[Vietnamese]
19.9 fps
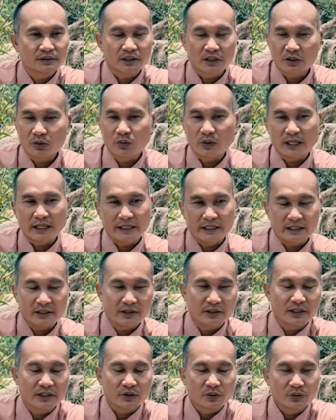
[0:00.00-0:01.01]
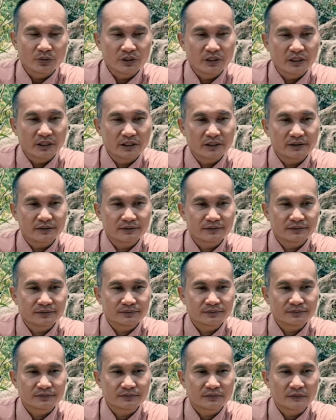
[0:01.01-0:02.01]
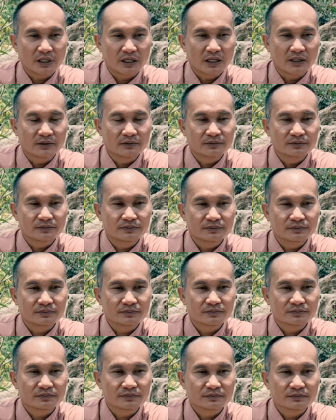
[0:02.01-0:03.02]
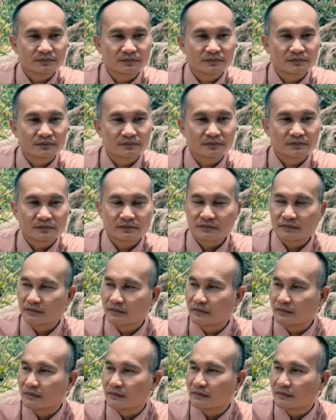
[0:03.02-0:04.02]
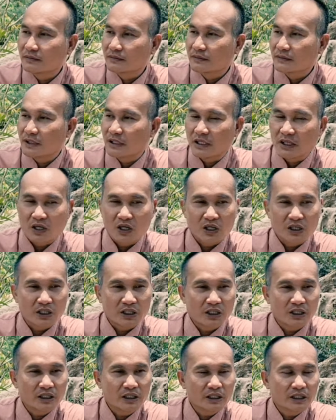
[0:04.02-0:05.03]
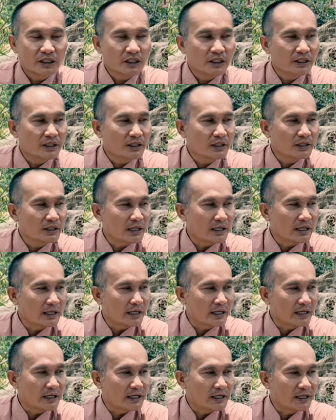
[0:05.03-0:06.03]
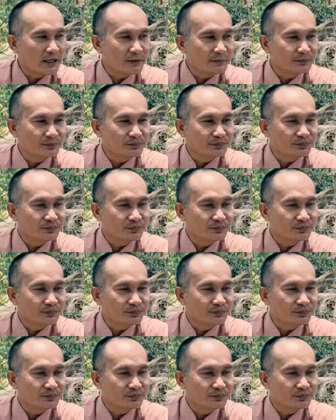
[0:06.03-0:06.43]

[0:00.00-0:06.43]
tới ngoài này gọi là ngủ giới đúng không yeah. Dạ. còn đối với à, là